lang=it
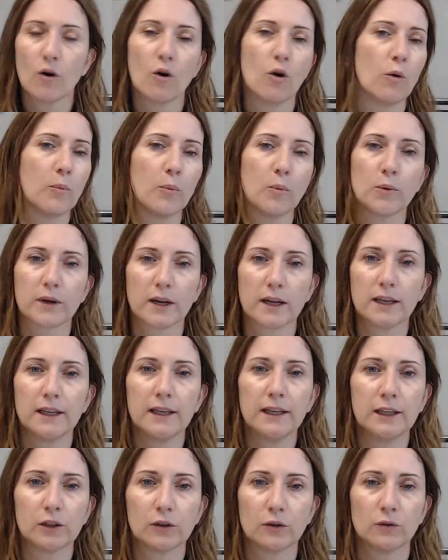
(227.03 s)
Oppure
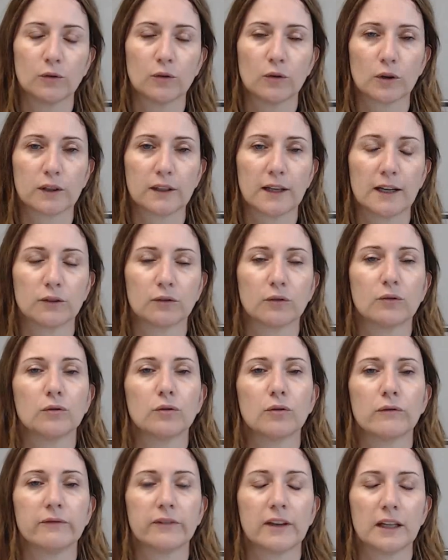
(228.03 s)
il concordato
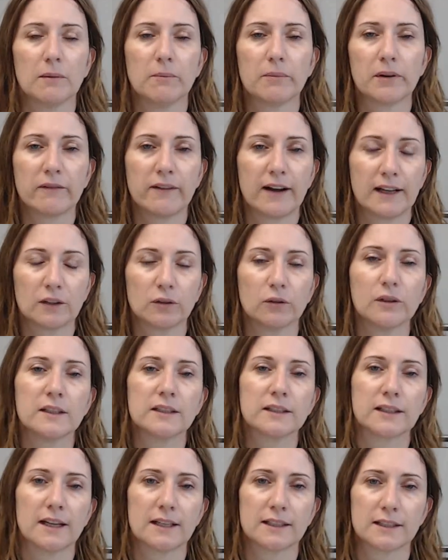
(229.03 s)
non viene approvato,
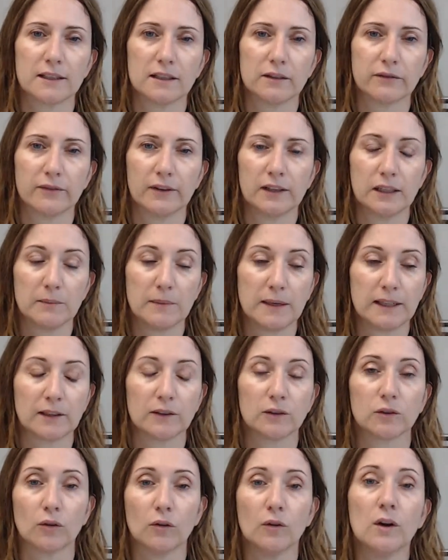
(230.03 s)
l'istanza di
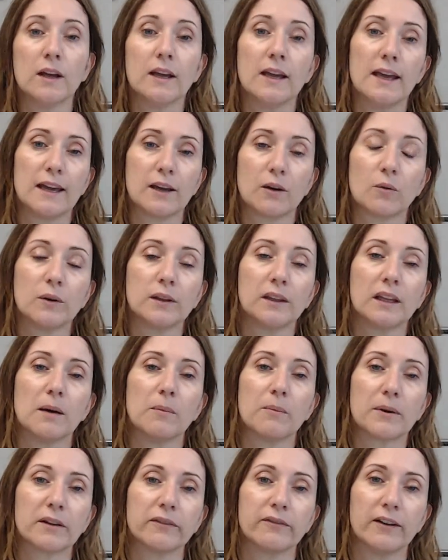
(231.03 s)
fallimento e quindi
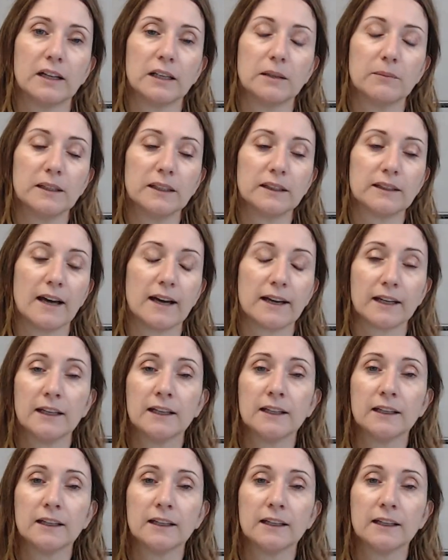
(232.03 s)
la prefallimentare,